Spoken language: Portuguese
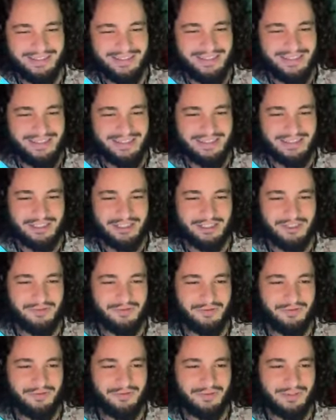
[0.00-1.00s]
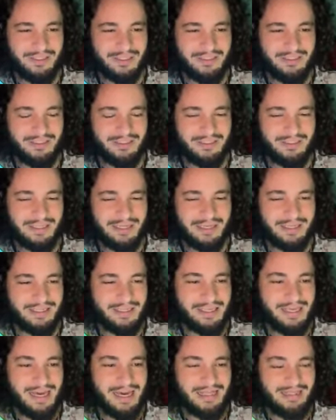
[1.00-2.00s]
Se a gente for ver,
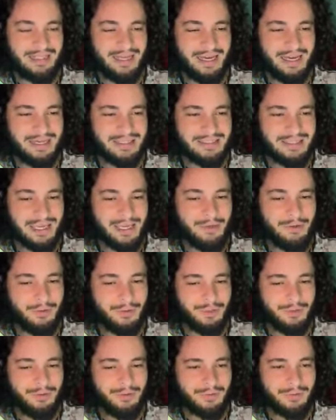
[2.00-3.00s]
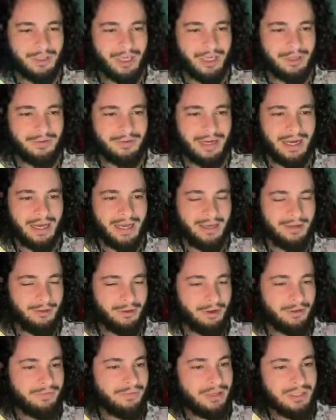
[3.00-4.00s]
aqui até a asa R8 eu tenho, a
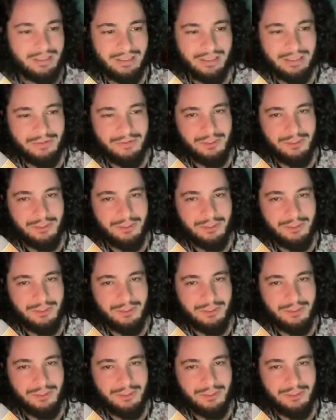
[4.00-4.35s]
R9 ainda não